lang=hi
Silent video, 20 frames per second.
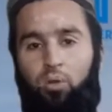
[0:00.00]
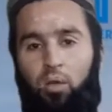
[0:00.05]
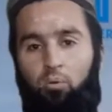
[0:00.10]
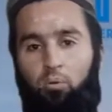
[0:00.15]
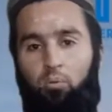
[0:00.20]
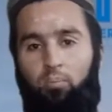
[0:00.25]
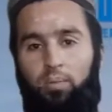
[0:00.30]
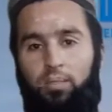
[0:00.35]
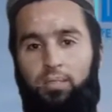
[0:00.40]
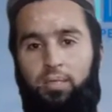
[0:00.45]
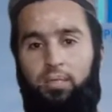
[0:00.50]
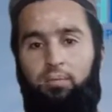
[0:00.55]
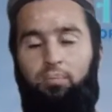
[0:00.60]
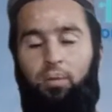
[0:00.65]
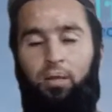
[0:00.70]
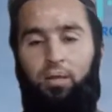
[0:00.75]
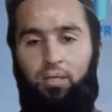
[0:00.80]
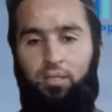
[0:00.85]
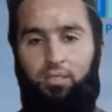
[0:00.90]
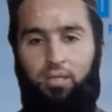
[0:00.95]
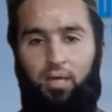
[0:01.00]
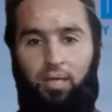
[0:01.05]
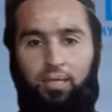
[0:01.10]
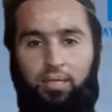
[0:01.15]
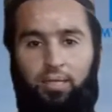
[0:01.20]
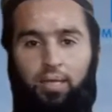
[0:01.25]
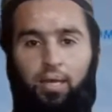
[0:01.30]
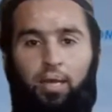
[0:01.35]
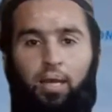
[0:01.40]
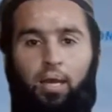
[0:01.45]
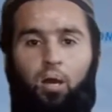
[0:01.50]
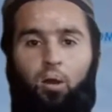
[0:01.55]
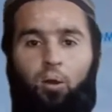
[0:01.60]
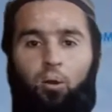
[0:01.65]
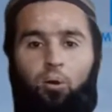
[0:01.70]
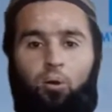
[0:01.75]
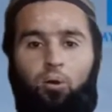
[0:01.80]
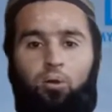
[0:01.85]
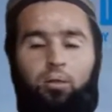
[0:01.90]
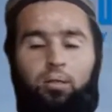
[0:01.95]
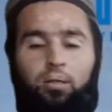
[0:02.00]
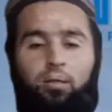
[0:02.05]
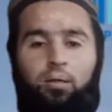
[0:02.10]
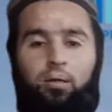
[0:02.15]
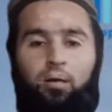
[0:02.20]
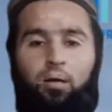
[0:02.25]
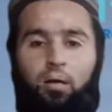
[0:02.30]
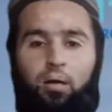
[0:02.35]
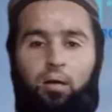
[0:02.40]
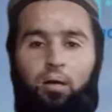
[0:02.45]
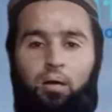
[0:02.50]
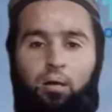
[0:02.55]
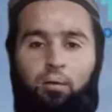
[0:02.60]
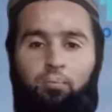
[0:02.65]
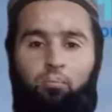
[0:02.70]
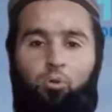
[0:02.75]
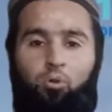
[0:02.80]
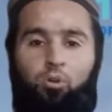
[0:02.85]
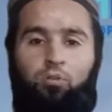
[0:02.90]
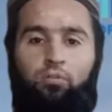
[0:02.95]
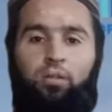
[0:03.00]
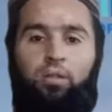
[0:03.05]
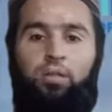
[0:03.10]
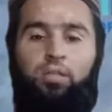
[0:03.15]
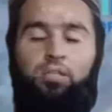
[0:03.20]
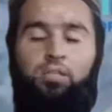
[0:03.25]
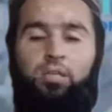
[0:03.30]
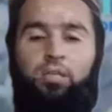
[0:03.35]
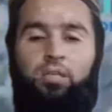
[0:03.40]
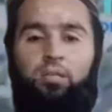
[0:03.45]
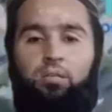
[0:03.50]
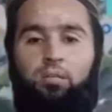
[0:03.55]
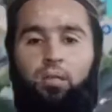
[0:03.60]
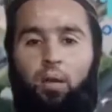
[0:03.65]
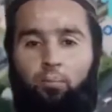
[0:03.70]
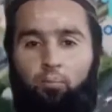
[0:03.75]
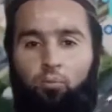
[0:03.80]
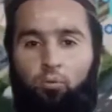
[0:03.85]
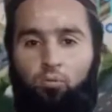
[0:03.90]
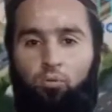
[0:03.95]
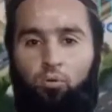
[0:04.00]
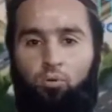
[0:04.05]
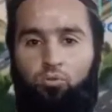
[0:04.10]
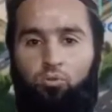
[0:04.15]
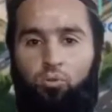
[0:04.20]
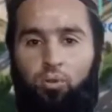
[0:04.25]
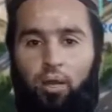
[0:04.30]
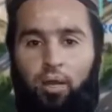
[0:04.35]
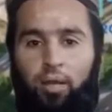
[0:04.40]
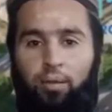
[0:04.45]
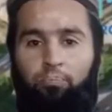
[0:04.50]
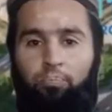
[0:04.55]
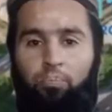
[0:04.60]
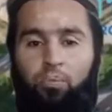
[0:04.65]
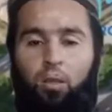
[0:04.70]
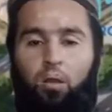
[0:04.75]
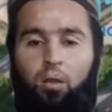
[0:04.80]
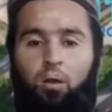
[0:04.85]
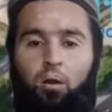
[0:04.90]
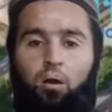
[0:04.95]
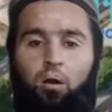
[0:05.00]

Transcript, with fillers: जो है वो मज़ीद बढ़ने जा रही है और मोटरवे इंटरचेंज अप्रूव्ड हो चुका है आ,